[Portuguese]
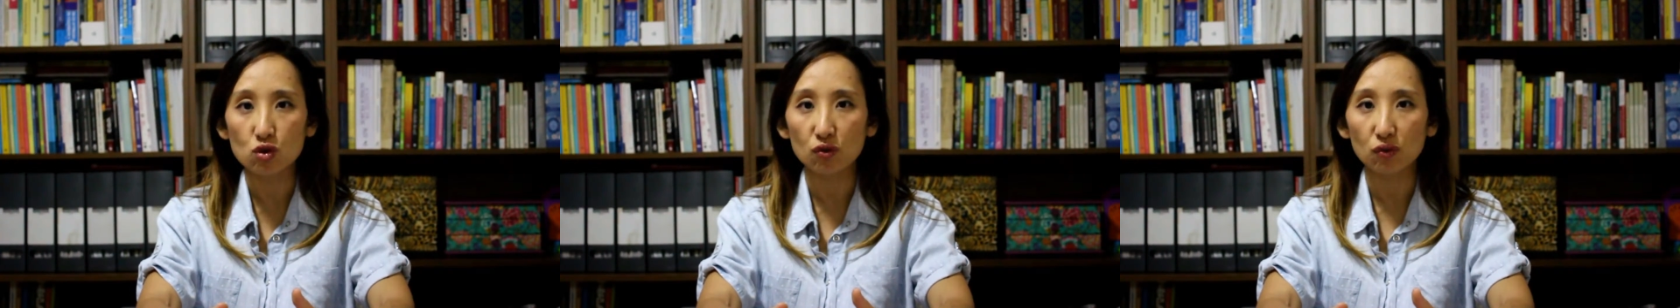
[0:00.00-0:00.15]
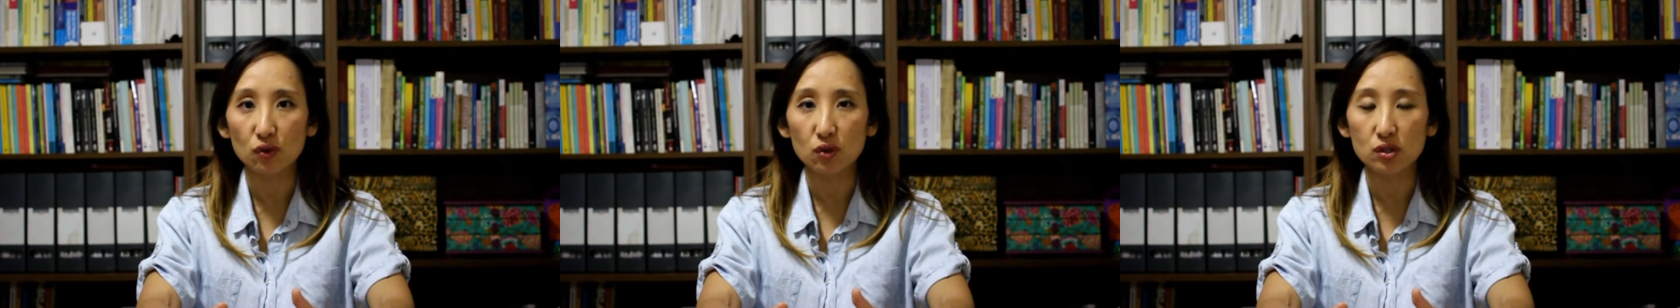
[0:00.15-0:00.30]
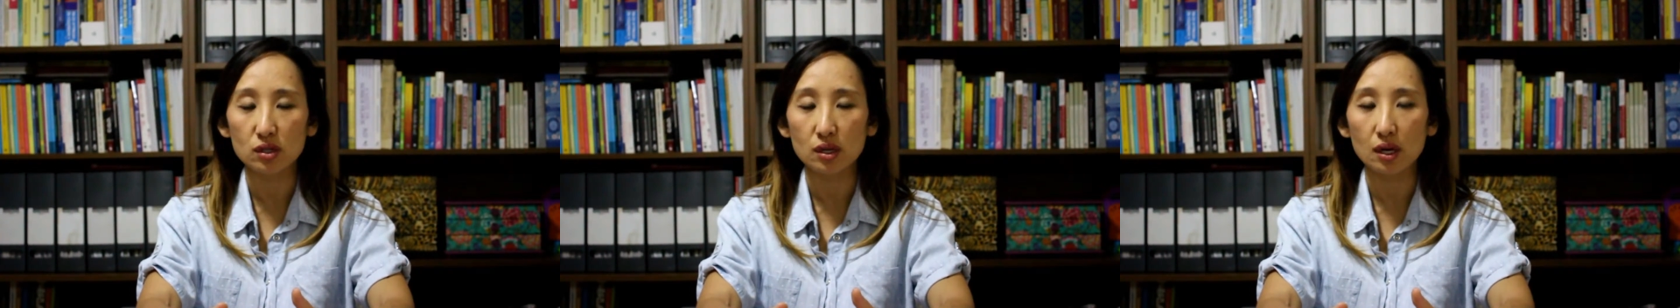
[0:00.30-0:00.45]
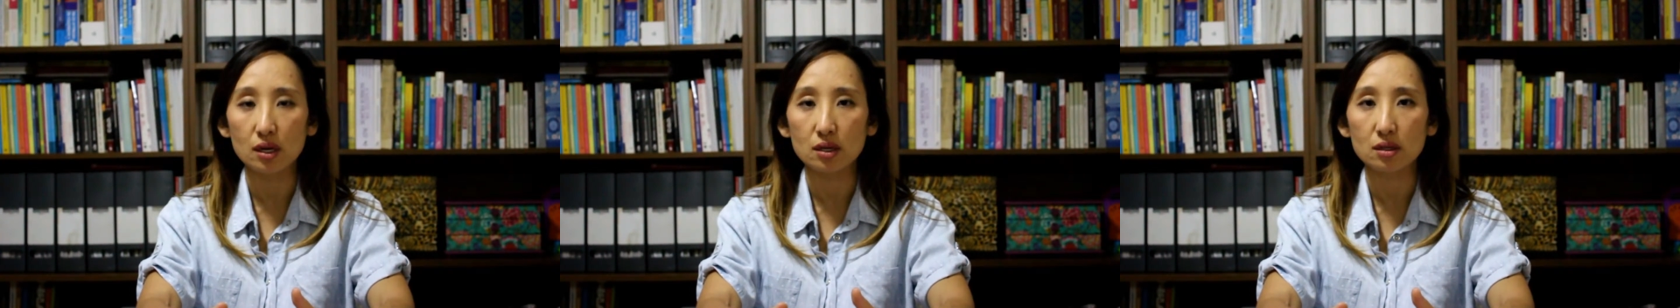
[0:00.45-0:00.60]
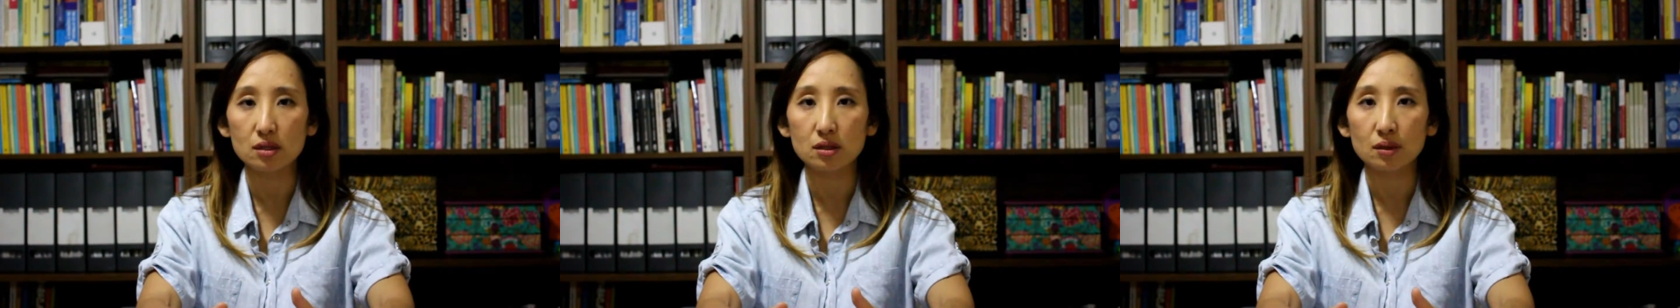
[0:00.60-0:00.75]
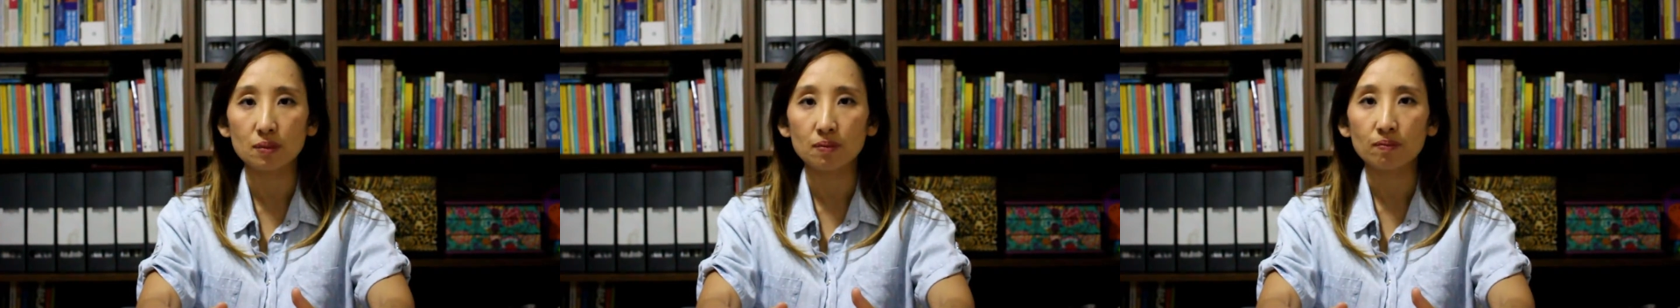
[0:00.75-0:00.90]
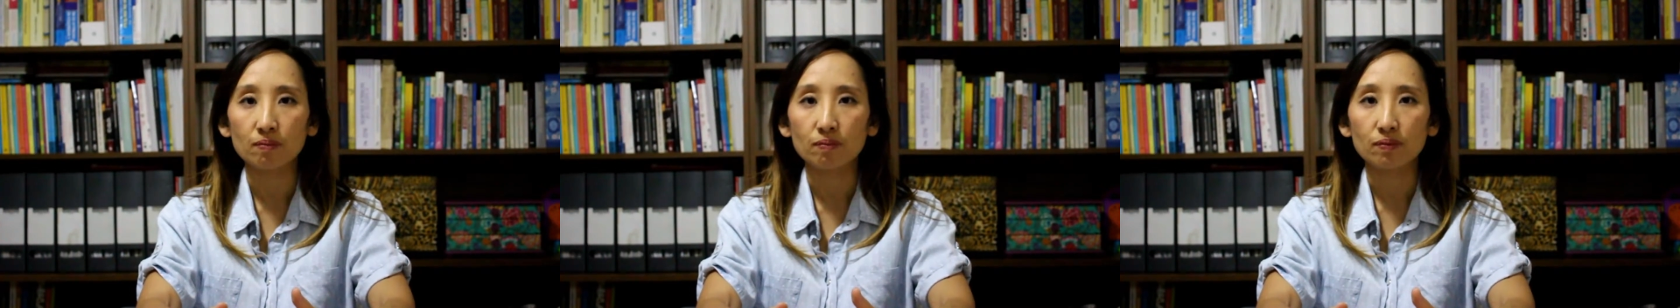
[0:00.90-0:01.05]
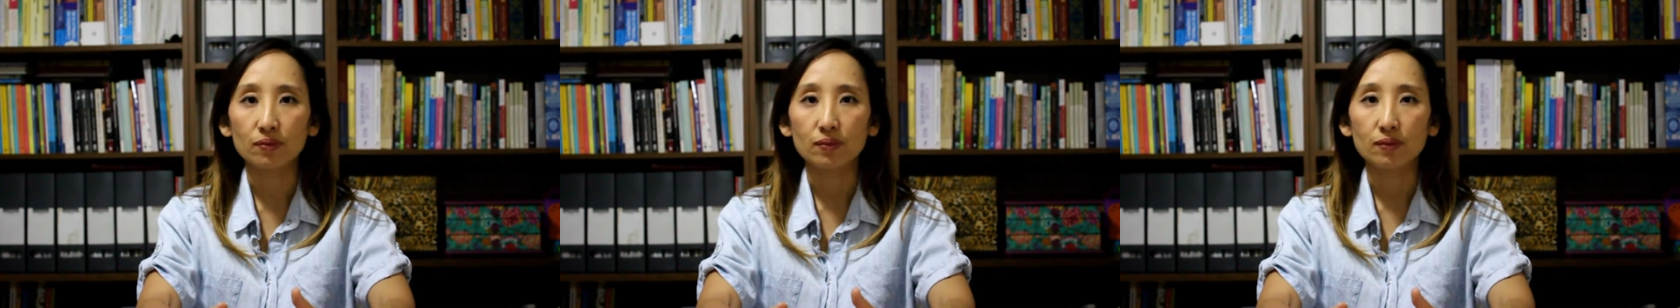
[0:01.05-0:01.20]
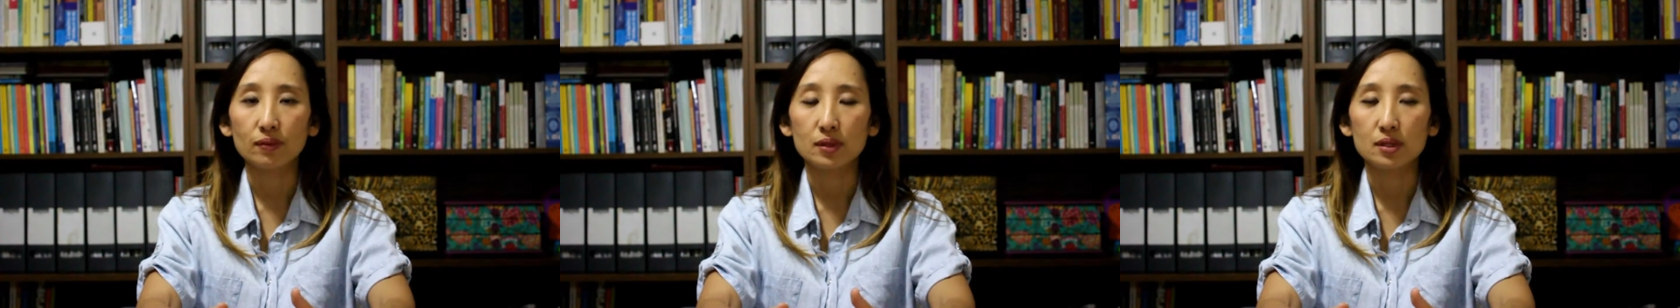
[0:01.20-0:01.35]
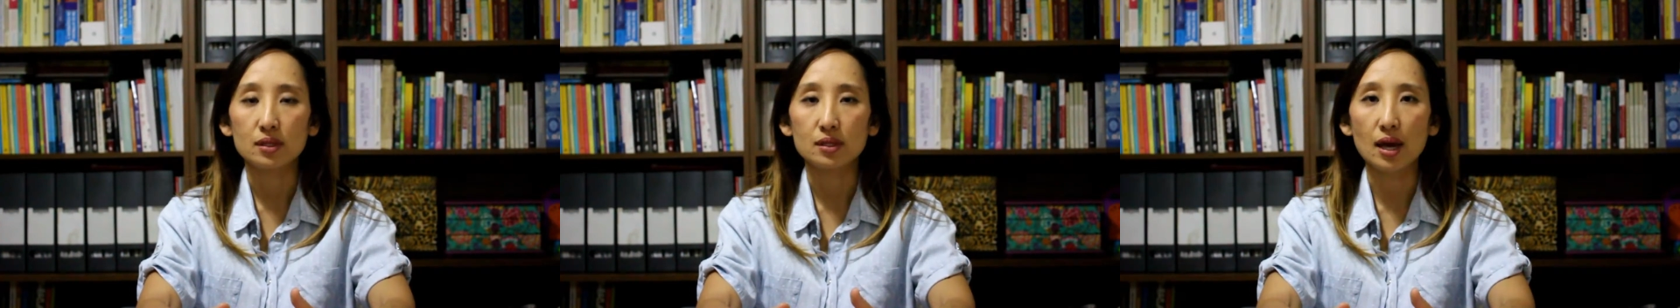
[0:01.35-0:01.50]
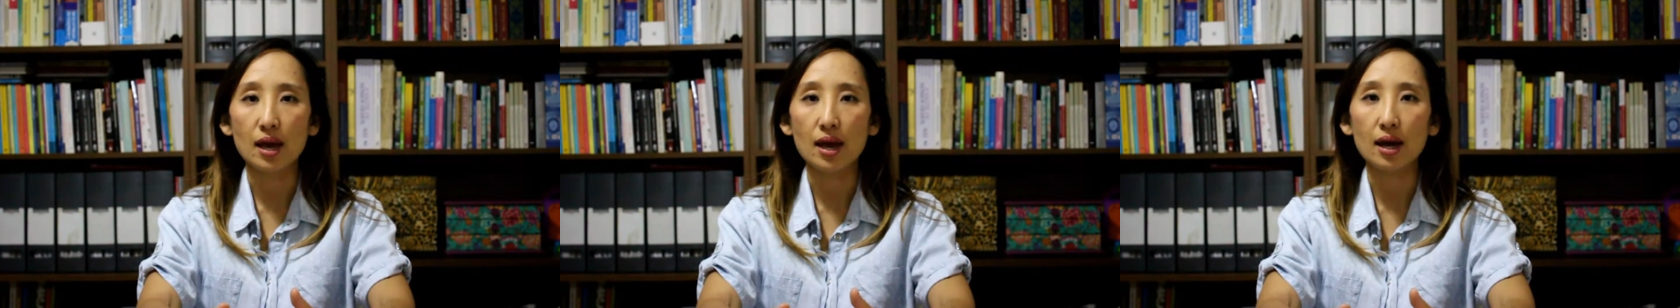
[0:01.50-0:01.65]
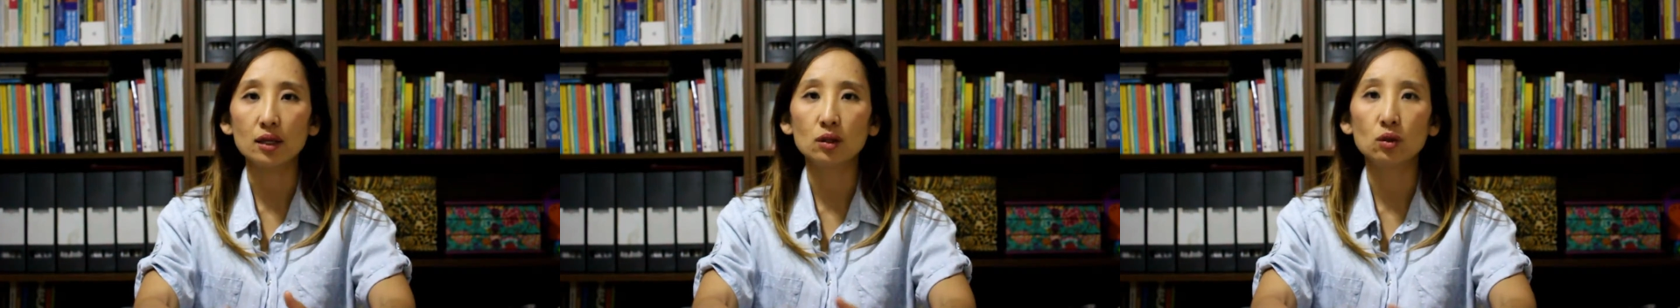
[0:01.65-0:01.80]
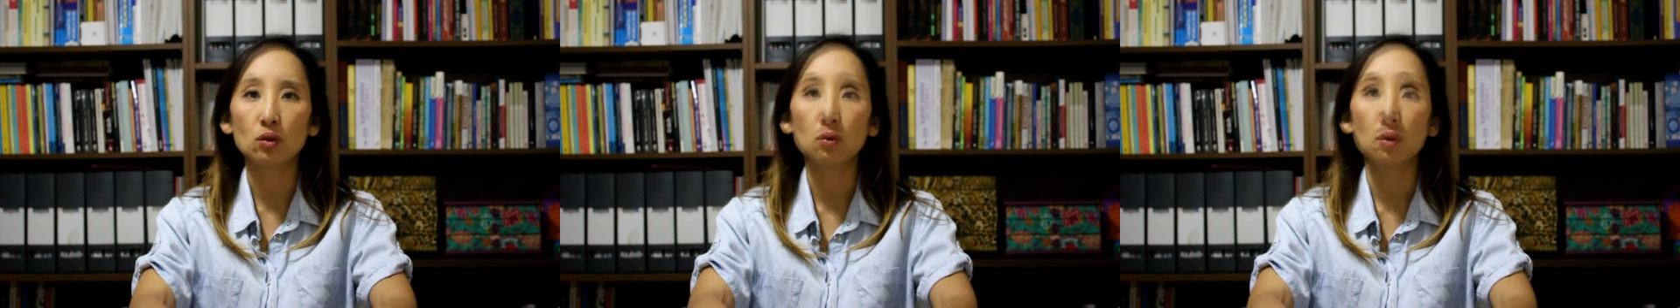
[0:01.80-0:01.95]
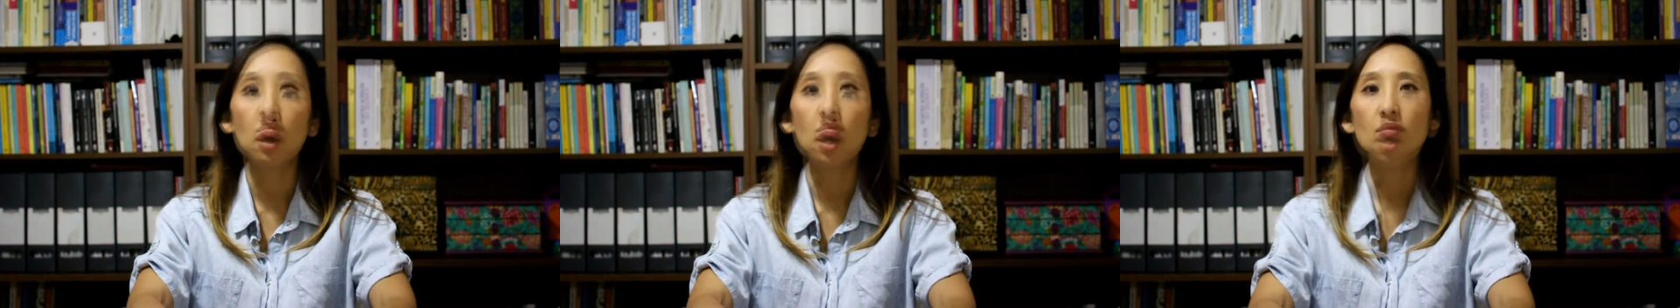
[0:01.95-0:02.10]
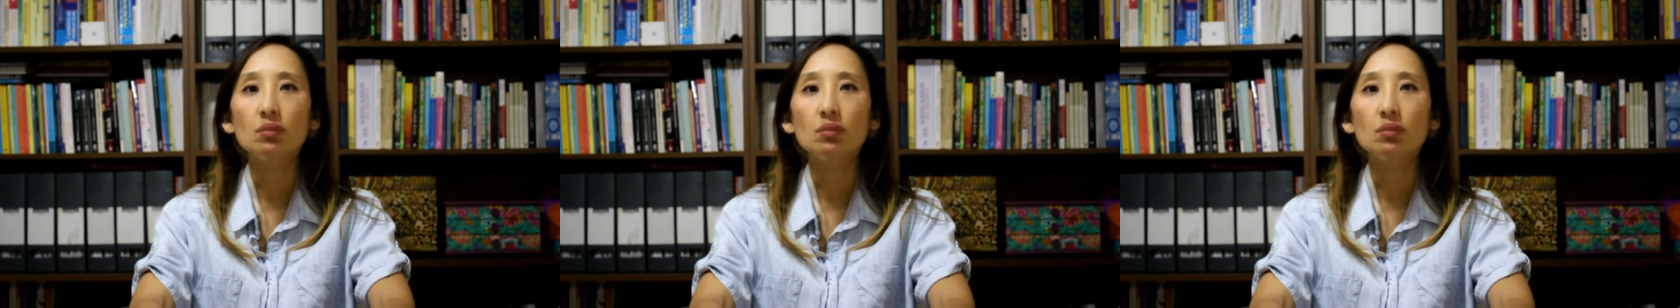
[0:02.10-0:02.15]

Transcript: vocês, certo?